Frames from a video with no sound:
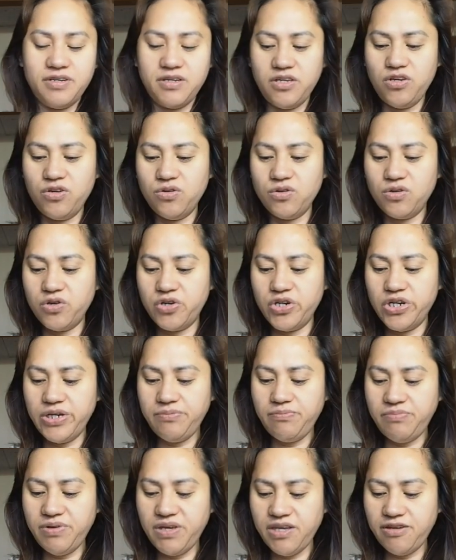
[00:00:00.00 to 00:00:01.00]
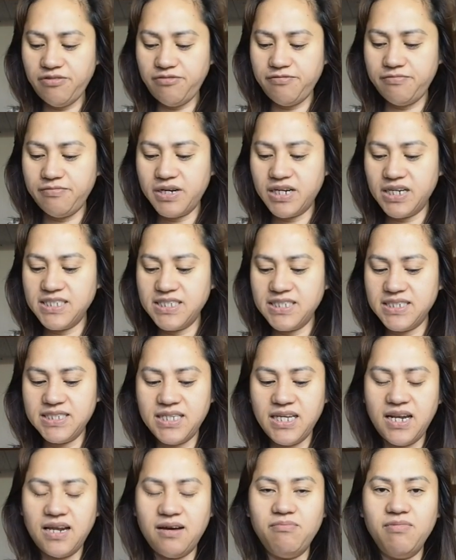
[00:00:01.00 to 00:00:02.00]
Yung corn beef, mga
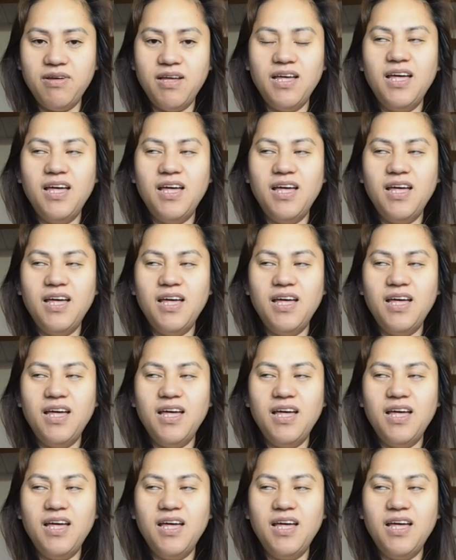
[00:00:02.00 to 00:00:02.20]
sisilab.